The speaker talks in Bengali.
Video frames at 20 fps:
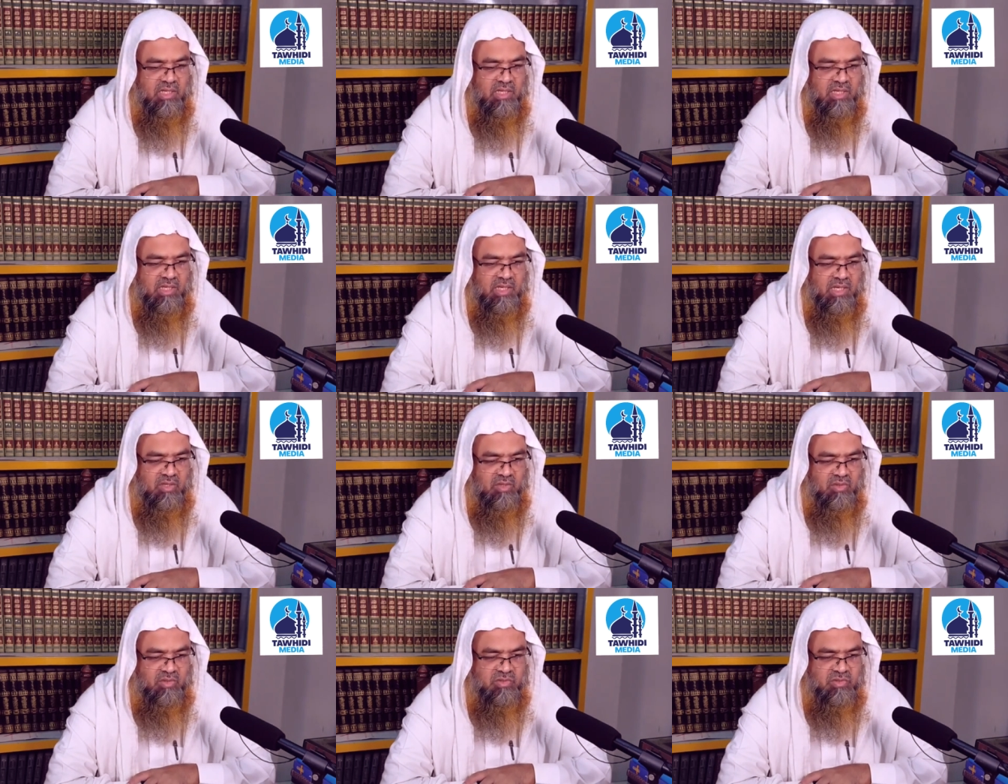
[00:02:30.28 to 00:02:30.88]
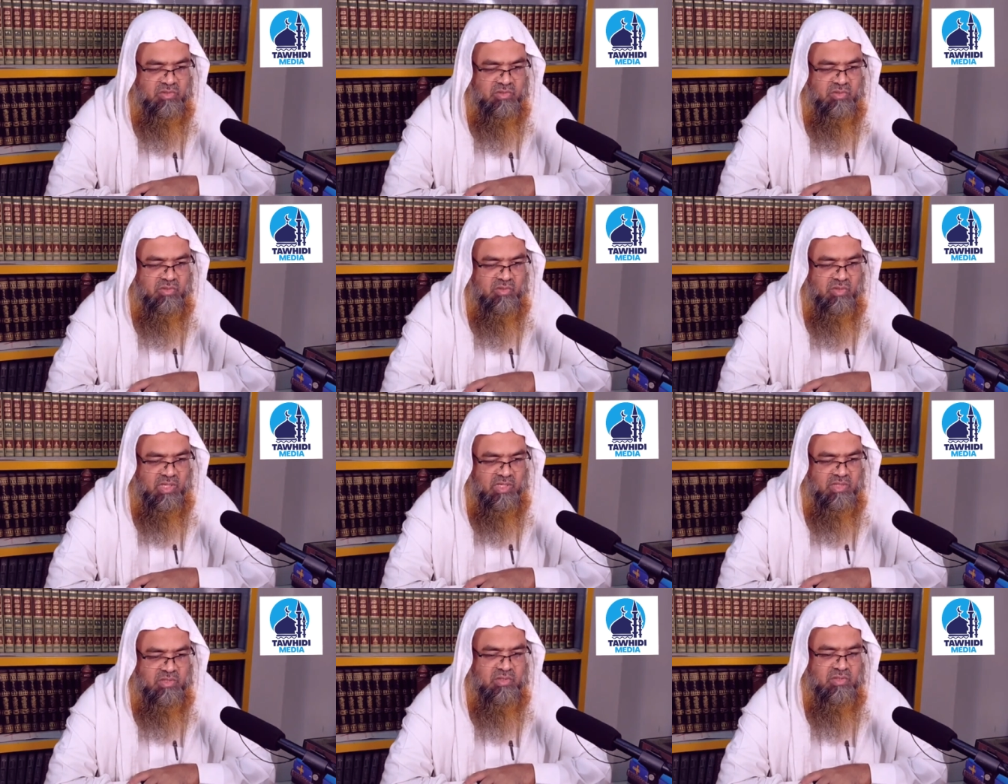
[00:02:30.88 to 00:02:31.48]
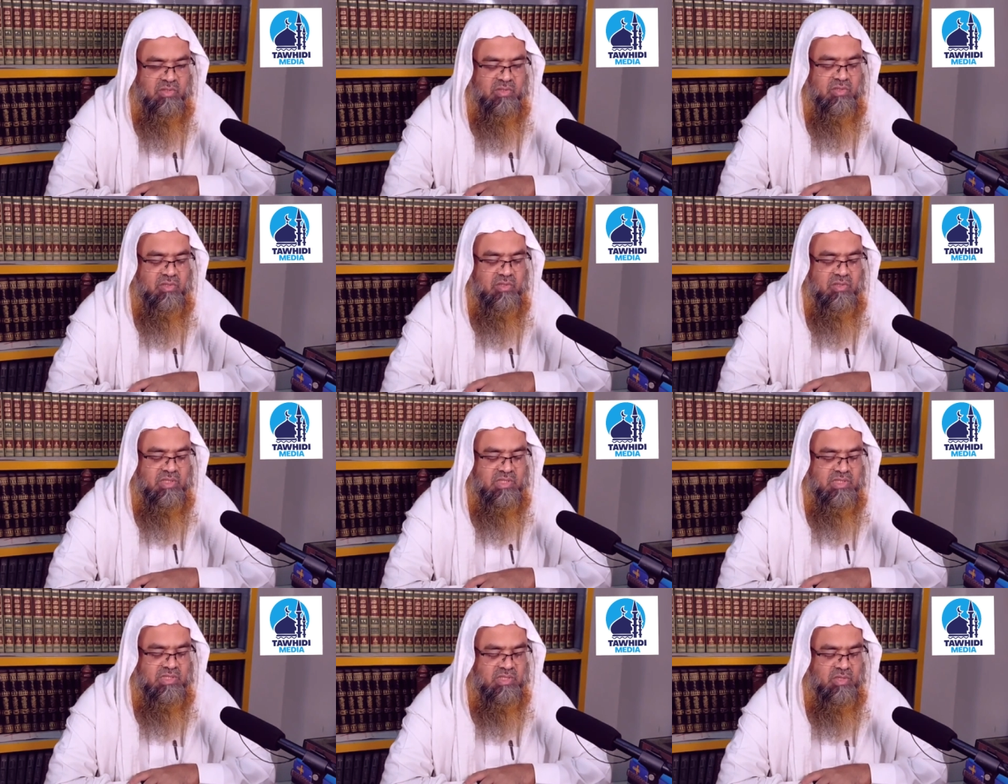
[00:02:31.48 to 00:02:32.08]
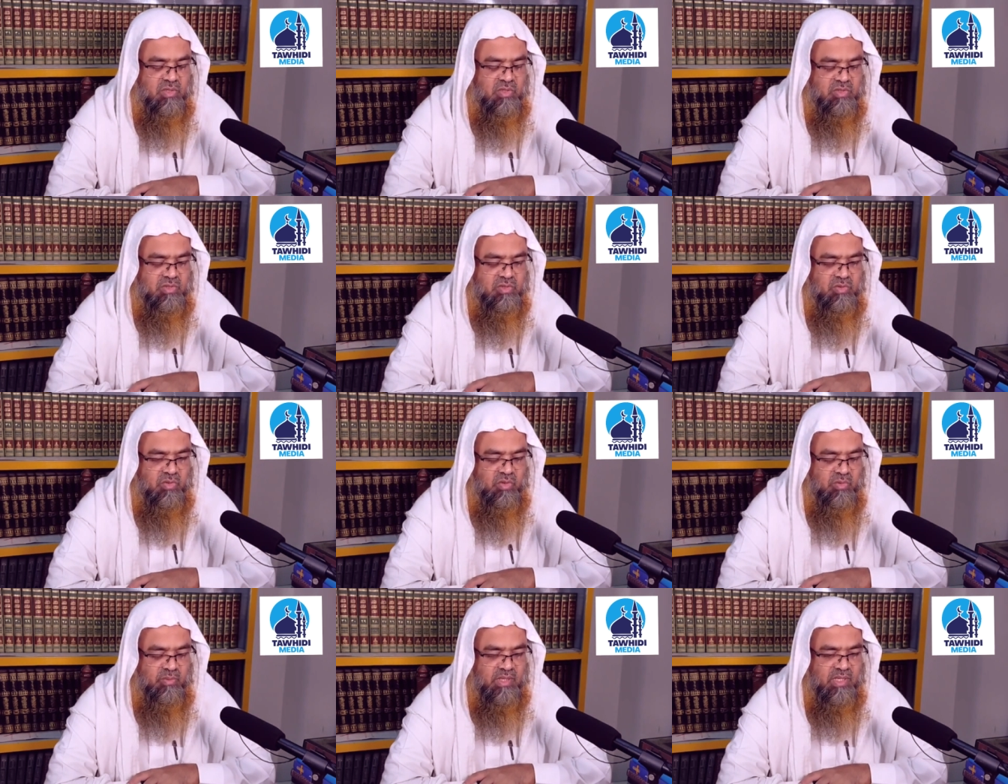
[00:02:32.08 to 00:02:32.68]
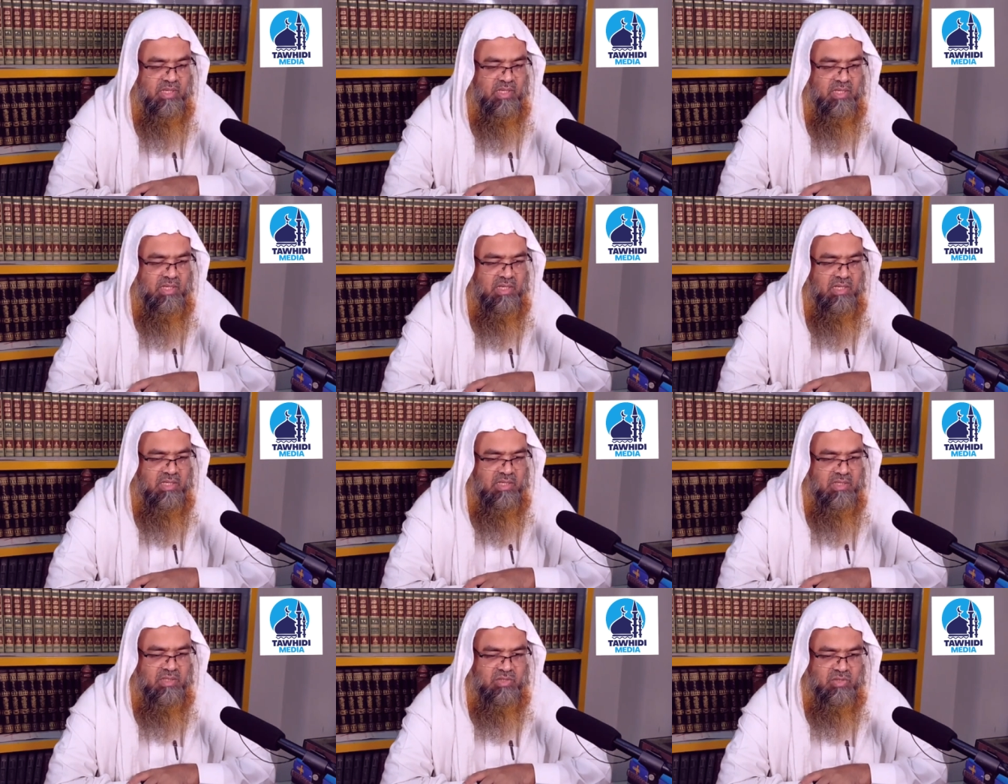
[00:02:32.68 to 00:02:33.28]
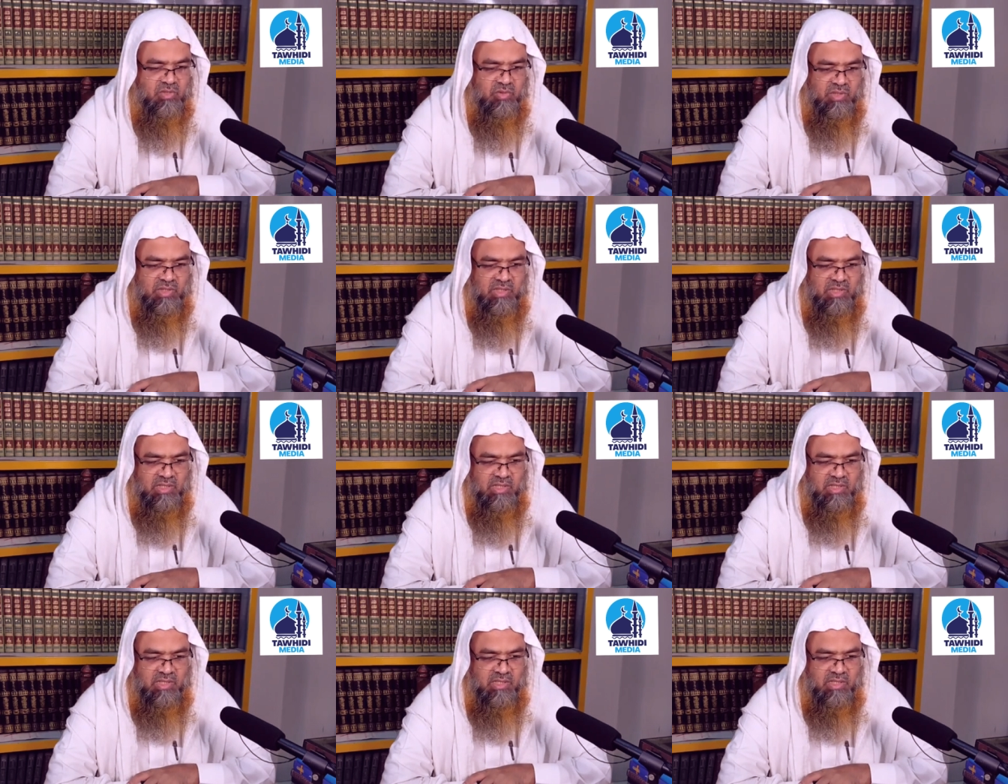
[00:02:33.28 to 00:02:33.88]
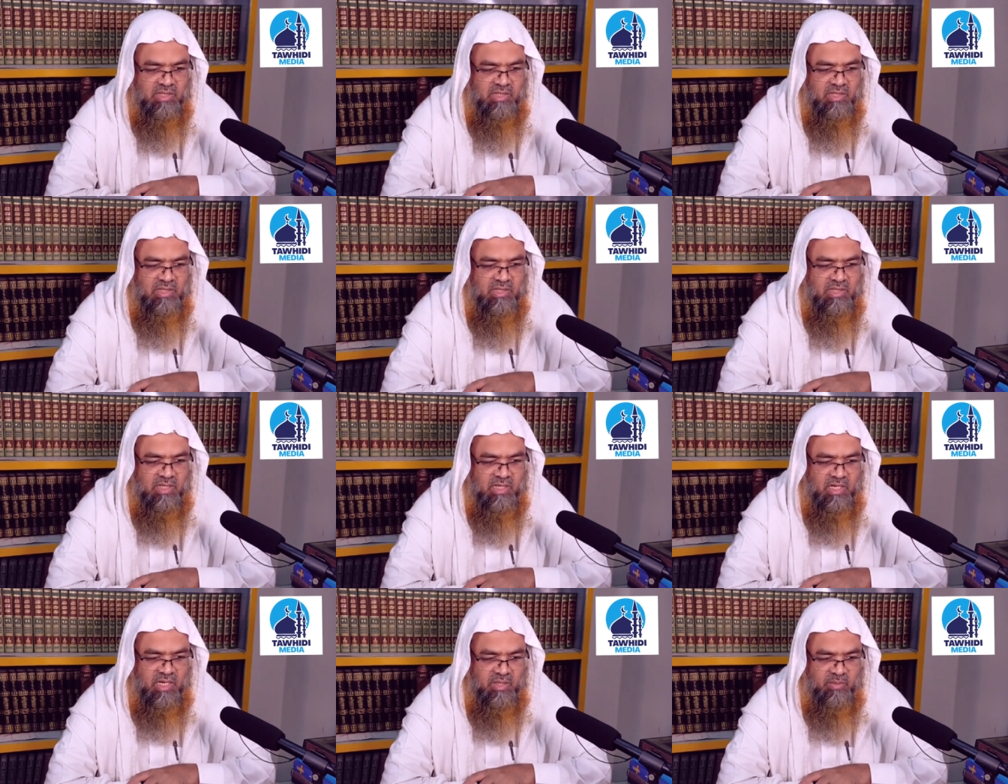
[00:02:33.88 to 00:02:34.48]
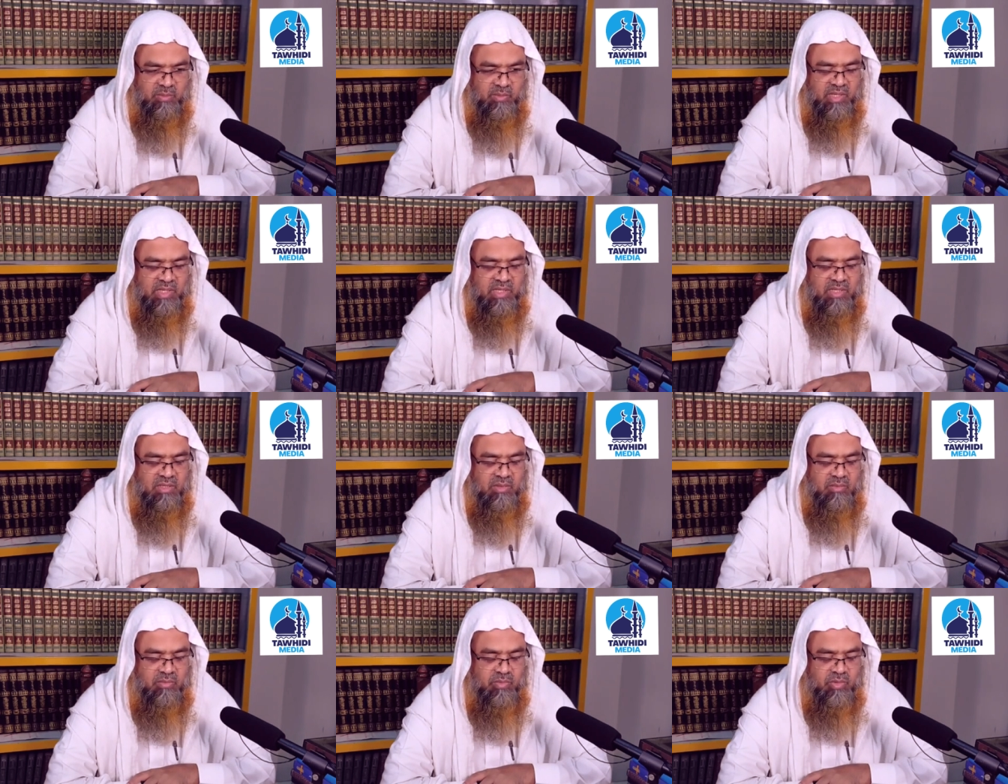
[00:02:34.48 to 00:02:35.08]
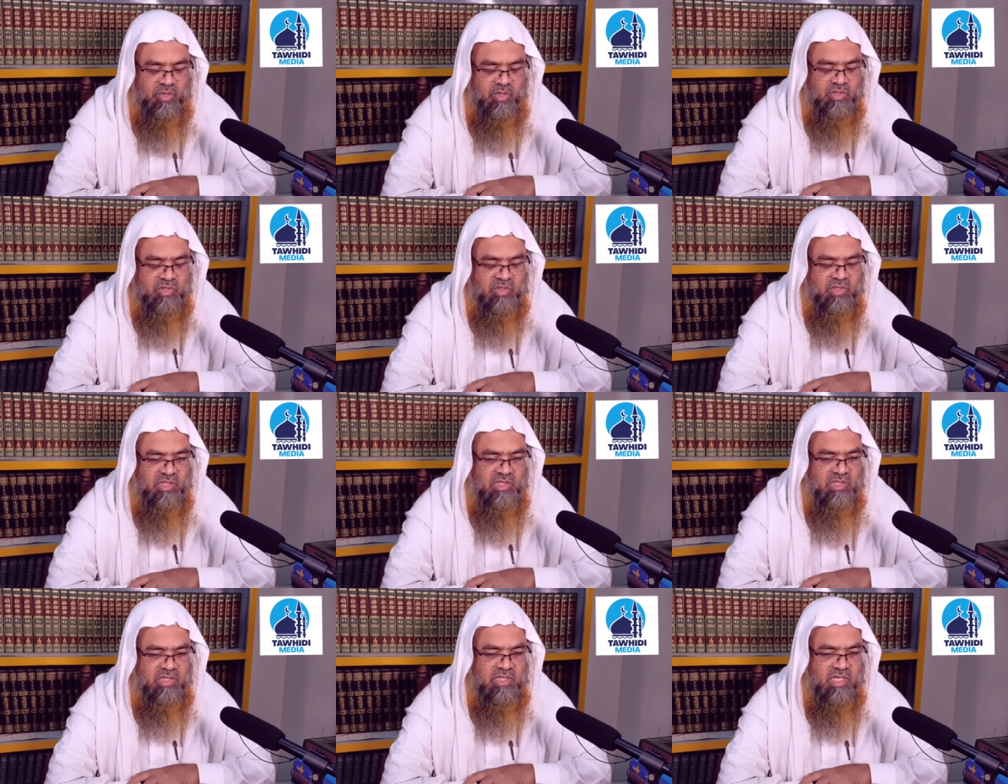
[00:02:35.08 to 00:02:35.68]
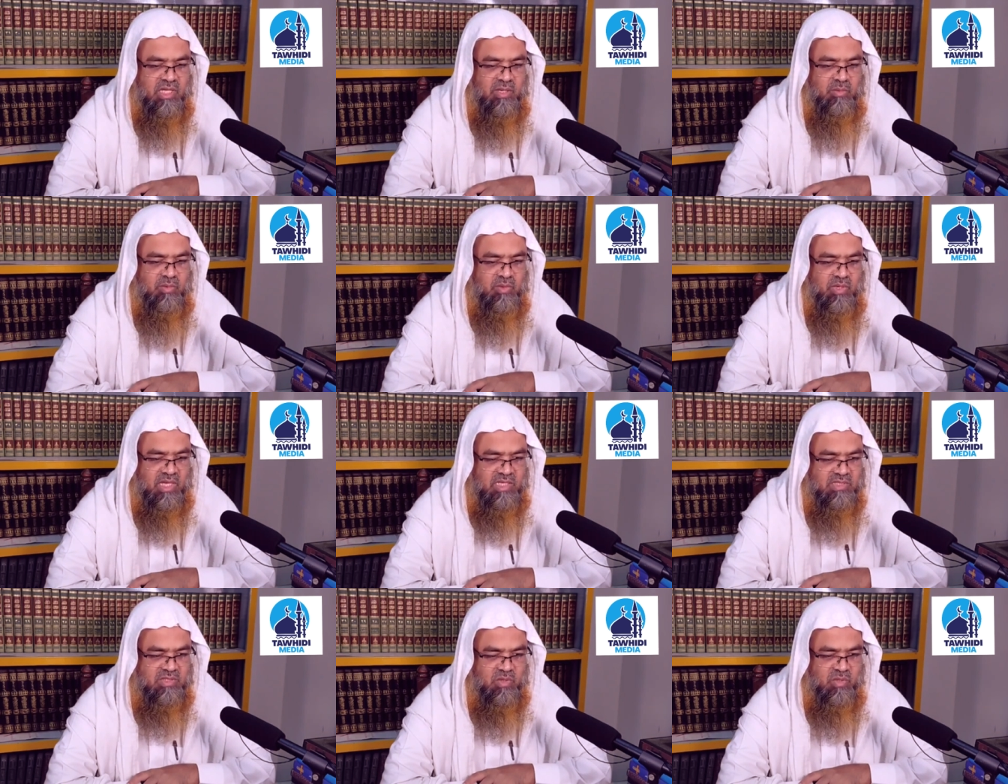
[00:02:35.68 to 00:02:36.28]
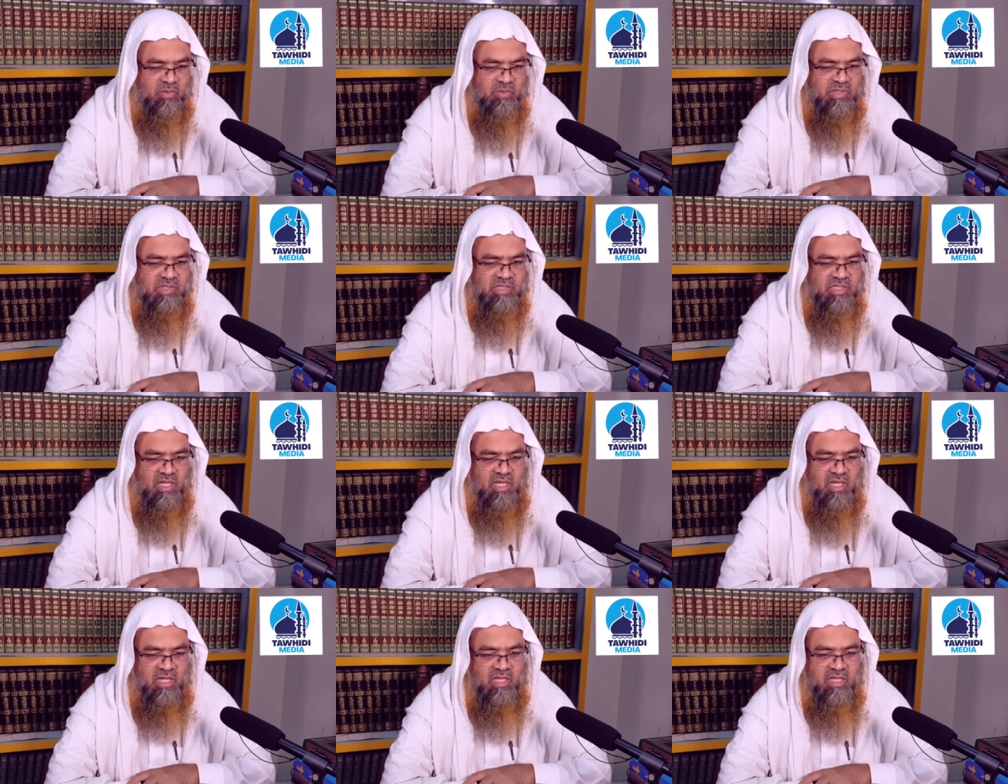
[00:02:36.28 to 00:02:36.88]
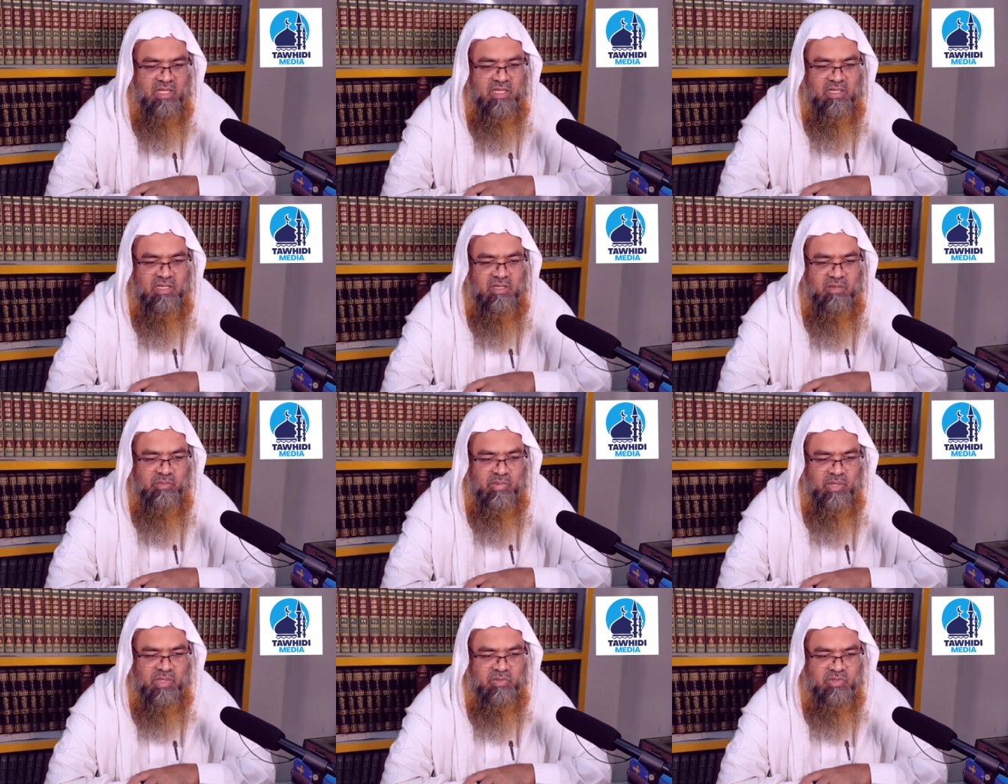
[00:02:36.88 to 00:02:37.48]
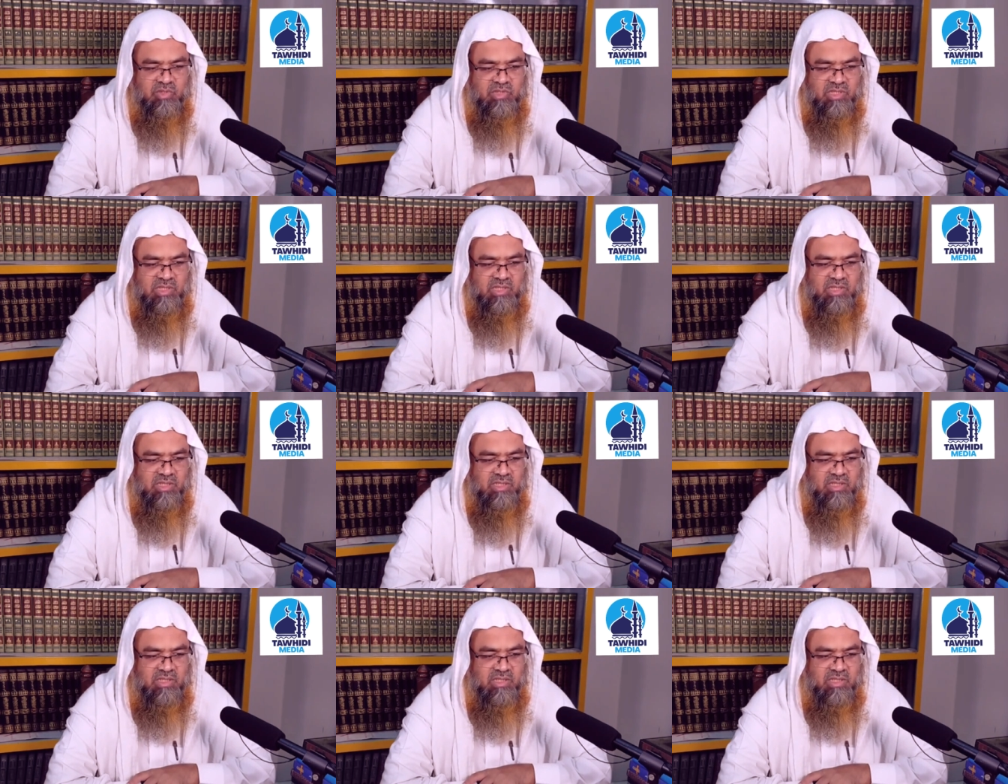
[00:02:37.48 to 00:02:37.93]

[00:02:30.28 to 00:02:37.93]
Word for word: জ্ঞান অর্জন করার জন্য নিজে কষ্ট করবেন শরীরে খাটবেন প্রয়োজনে এমন কাজ করবেন যা মানুষে